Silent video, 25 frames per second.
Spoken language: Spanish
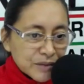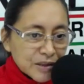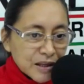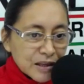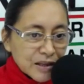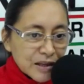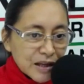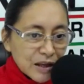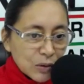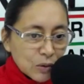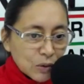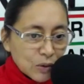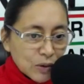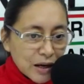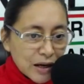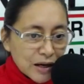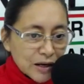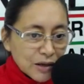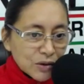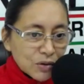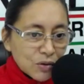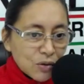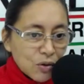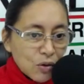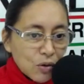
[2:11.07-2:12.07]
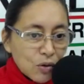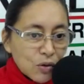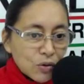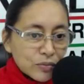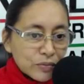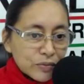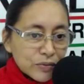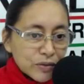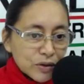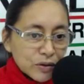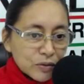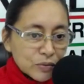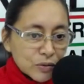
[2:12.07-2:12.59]
de dialogar
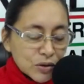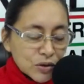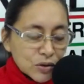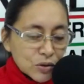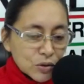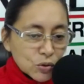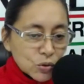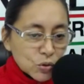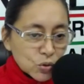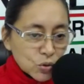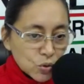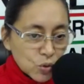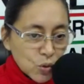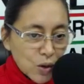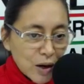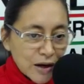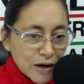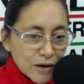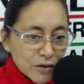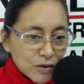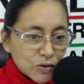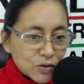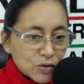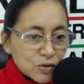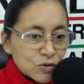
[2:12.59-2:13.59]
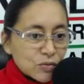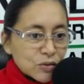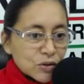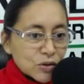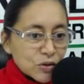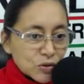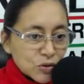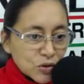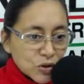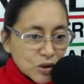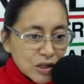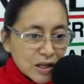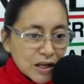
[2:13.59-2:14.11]
con nuestros usuarios,
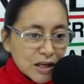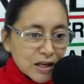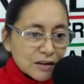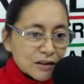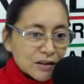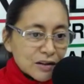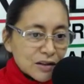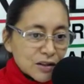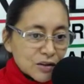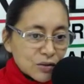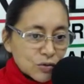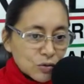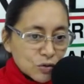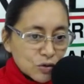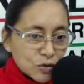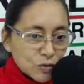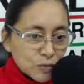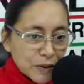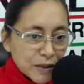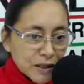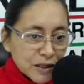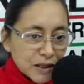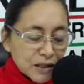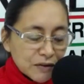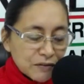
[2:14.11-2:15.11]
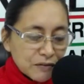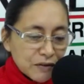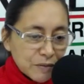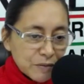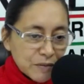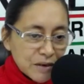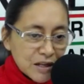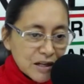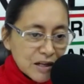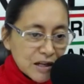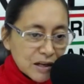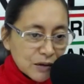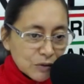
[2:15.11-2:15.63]
nuestros clientes, que son los padres de
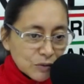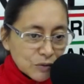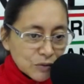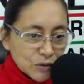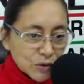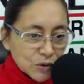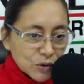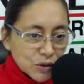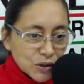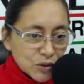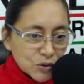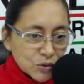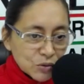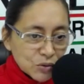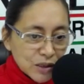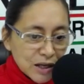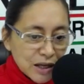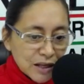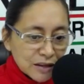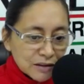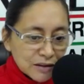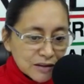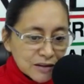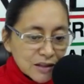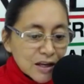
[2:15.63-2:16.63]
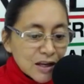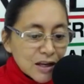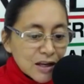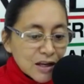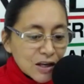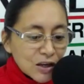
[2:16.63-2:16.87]
familia, con nuestros estudiantes,